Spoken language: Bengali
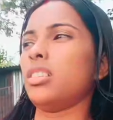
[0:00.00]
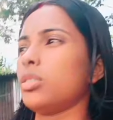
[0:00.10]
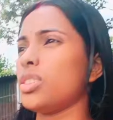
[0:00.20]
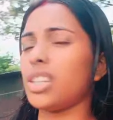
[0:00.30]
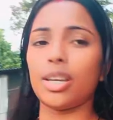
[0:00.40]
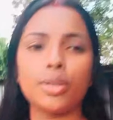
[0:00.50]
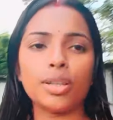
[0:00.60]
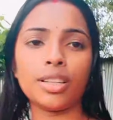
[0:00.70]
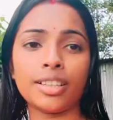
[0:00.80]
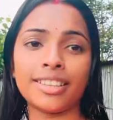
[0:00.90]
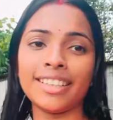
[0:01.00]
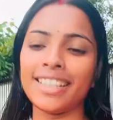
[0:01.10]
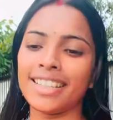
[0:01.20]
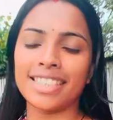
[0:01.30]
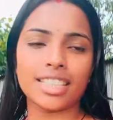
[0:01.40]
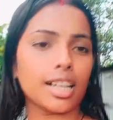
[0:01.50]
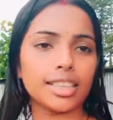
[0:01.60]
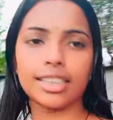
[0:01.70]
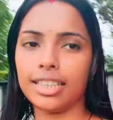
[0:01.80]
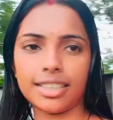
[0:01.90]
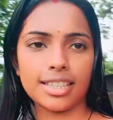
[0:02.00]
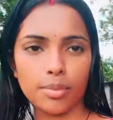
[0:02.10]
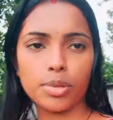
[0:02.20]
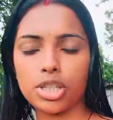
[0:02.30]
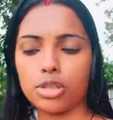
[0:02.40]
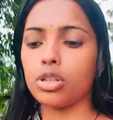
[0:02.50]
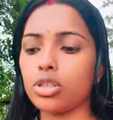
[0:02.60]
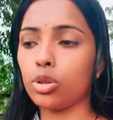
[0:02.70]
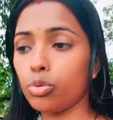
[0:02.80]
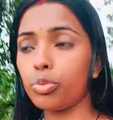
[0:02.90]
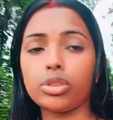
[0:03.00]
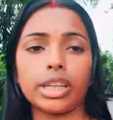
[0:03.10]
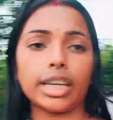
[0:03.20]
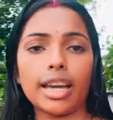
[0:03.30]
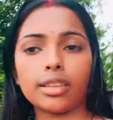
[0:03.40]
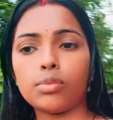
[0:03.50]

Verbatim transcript: তো যাই হোক সারা দিন আজকে বৃষ্টি হয়েছে দুপুর থেকে একদম